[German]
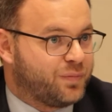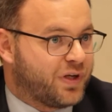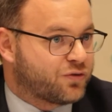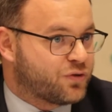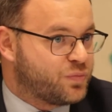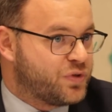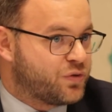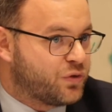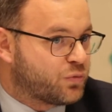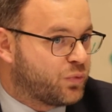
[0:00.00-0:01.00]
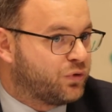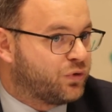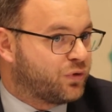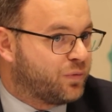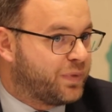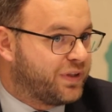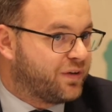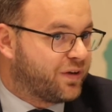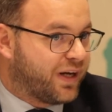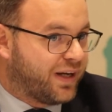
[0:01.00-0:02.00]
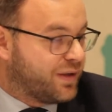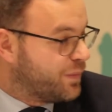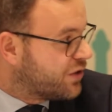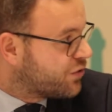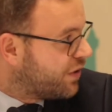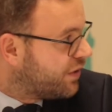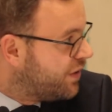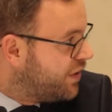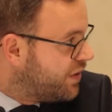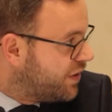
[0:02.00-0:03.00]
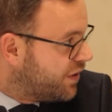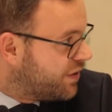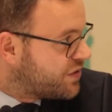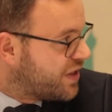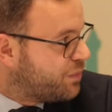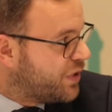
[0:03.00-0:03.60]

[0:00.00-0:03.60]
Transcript: an bestimmten Punkten gibt es dann Verknüpfungspunkte und manchmal, äh,